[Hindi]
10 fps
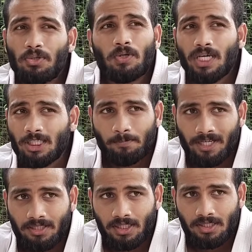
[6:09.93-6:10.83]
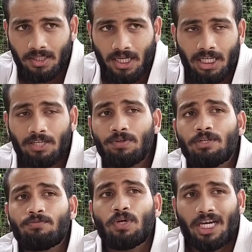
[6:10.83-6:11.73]
You don't expect this and even
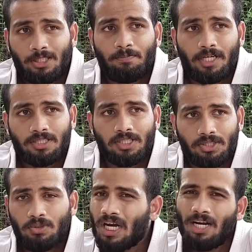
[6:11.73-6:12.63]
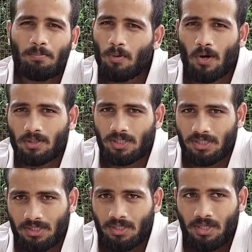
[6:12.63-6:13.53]
if you expect this, you can't block
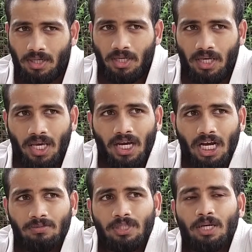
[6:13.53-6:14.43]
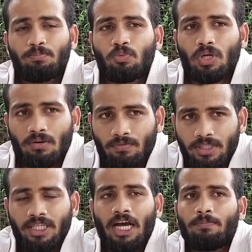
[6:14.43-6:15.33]
this. एक आदमी का पूरा
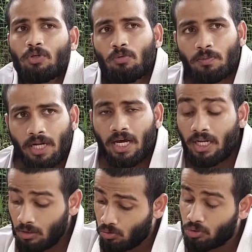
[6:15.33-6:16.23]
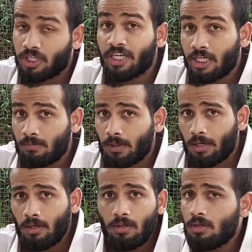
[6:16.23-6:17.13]
वजन आपके ऊपर आ रहा है घुटने के बल
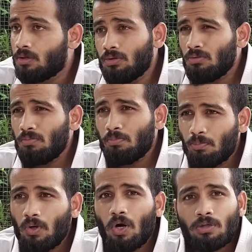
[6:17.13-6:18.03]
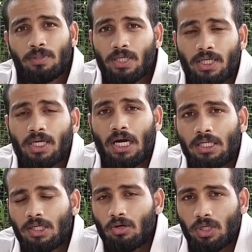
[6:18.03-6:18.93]
ब्लॉक भी करके
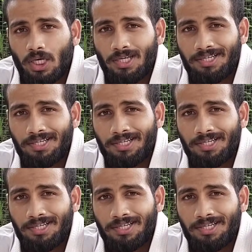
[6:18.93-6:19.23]
कहाँ जाओगे